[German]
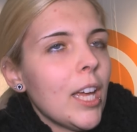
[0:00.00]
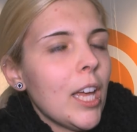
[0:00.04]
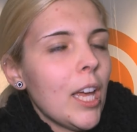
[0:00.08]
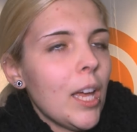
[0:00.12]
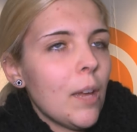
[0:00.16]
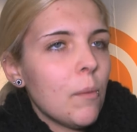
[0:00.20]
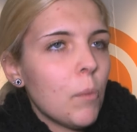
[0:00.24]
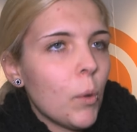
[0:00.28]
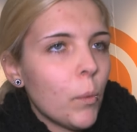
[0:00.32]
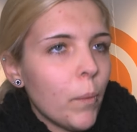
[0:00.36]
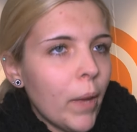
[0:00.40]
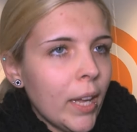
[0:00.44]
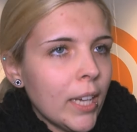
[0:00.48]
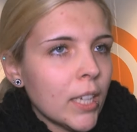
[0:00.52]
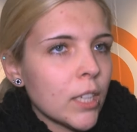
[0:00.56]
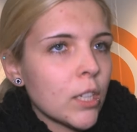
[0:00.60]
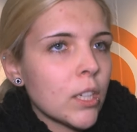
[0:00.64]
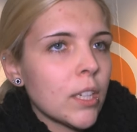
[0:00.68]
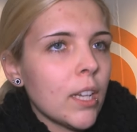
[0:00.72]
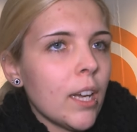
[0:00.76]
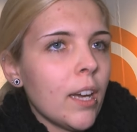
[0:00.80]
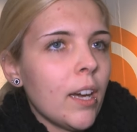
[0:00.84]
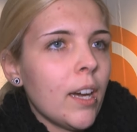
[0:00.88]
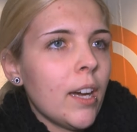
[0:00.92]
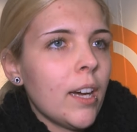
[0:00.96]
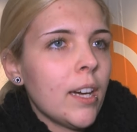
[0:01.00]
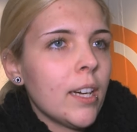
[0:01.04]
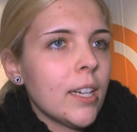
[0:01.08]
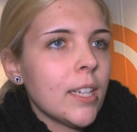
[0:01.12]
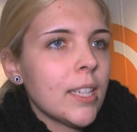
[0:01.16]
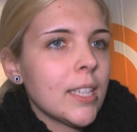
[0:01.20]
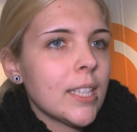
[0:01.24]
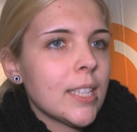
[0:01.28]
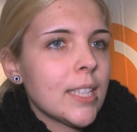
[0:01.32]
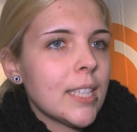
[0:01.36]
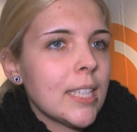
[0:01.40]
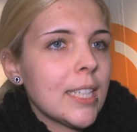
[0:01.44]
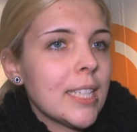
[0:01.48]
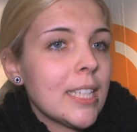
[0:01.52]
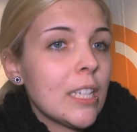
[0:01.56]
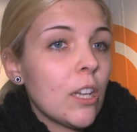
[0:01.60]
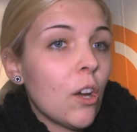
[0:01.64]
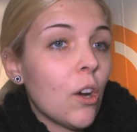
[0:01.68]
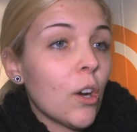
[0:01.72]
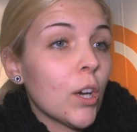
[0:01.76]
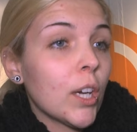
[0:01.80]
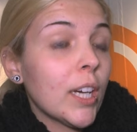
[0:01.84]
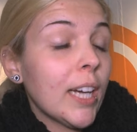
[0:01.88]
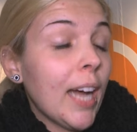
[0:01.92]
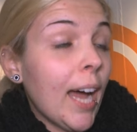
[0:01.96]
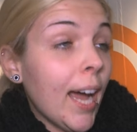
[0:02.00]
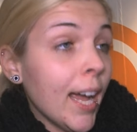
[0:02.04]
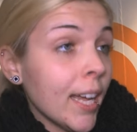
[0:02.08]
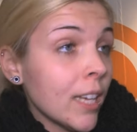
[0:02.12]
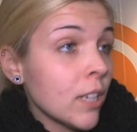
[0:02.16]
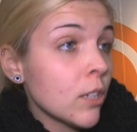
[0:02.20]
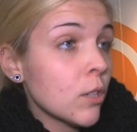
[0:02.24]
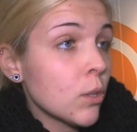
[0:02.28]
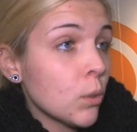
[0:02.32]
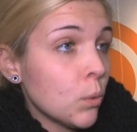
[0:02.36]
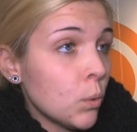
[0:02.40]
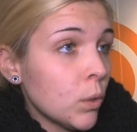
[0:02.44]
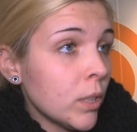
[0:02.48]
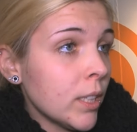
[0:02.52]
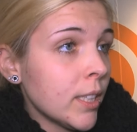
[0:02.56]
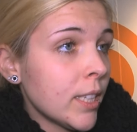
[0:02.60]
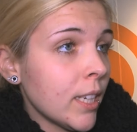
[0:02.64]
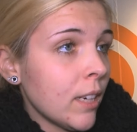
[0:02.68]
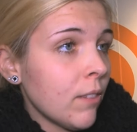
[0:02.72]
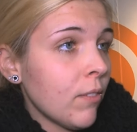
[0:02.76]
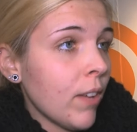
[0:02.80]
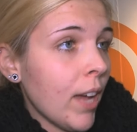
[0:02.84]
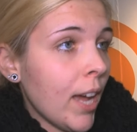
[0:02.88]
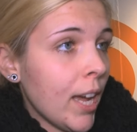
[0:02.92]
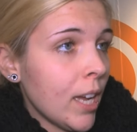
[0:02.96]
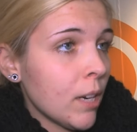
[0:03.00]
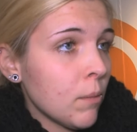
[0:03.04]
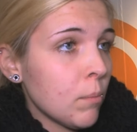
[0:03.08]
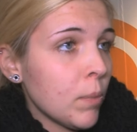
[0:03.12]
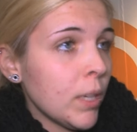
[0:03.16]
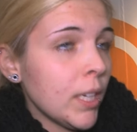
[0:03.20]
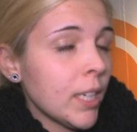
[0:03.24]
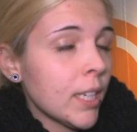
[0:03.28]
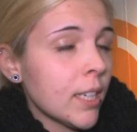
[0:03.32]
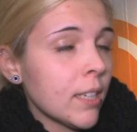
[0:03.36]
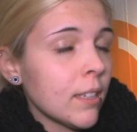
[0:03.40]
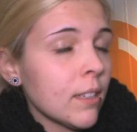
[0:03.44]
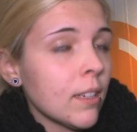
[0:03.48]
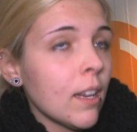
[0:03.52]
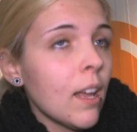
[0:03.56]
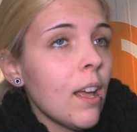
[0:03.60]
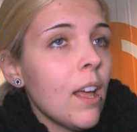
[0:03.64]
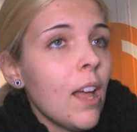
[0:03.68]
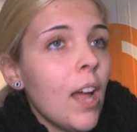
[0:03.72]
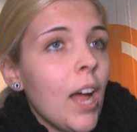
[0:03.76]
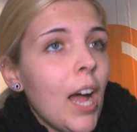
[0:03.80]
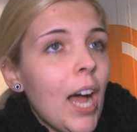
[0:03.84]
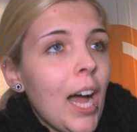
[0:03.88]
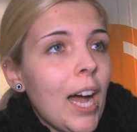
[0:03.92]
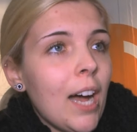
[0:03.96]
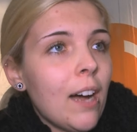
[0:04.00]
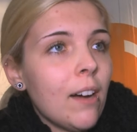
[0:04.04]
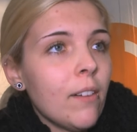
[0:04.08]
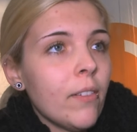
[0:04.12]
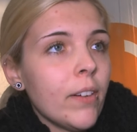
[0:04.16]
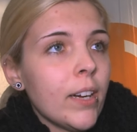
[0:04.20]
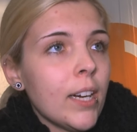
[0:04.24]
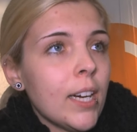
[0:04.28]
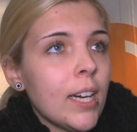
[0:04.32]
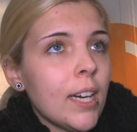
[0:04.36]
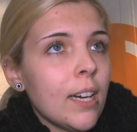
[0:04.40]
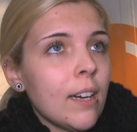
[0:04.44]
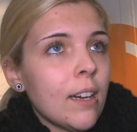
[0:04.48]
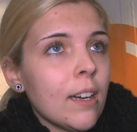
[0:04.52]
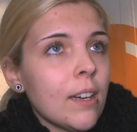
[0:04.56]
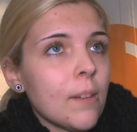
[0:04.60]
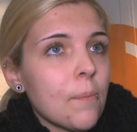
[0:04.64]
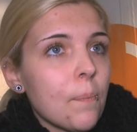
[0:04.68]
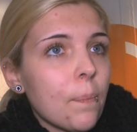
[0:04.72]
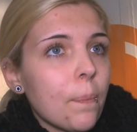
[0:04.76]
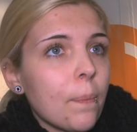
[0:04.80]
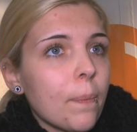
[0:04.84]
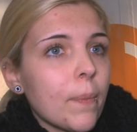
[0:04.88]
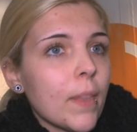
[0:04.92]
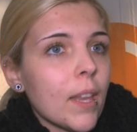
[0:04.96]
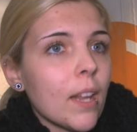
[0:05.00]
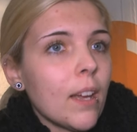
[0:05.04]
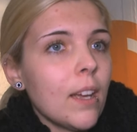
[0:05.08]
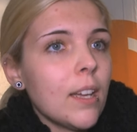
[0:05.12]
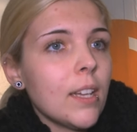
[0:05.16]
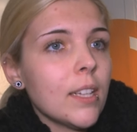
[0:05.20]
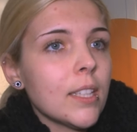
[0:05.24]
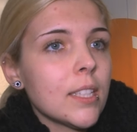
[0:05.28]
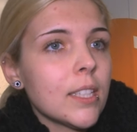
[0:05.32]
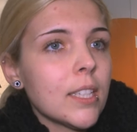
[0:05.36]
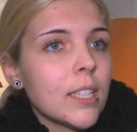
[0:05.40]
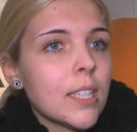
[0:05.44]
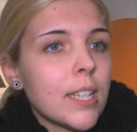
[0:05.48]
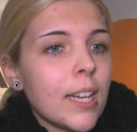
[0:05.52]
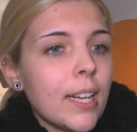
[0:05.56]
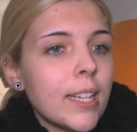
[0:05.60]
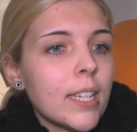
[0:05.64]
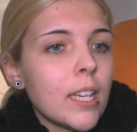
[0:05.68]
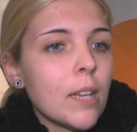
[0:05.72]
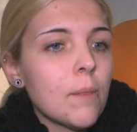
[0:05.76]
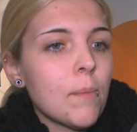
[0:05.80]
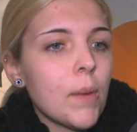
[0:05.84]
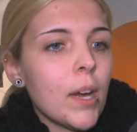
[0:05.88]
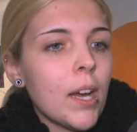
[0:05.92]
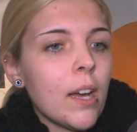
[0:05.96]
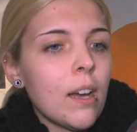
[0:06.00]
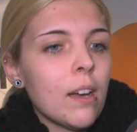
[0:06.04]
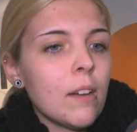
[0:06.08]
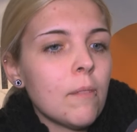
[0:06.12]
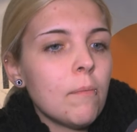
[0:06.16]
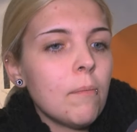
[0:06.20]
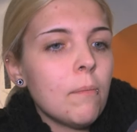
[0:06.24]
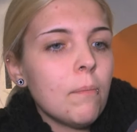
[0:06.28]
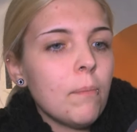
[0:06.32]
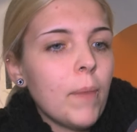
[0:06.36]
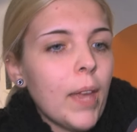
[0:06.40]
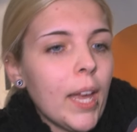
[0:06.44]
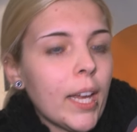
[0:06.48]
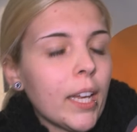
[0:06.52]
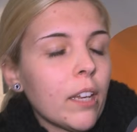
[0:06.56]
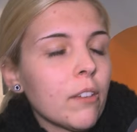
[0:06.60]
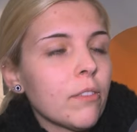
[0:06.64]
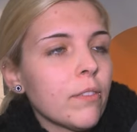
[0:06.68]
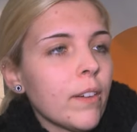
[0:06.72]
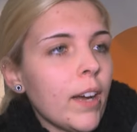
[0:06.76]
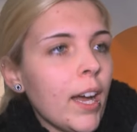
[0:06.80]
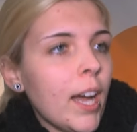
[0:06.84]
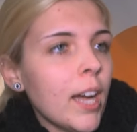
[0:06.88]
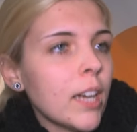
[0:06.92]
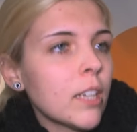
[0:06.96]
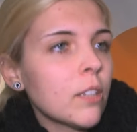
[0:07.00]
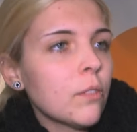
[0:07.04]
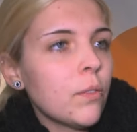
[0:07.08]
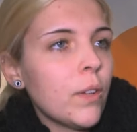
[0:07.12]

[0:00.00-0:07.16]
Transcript: Im Moment äh, ist es noch kein Tool, den wir anbieten, aber äh, es ist halt immer mehr gefragt.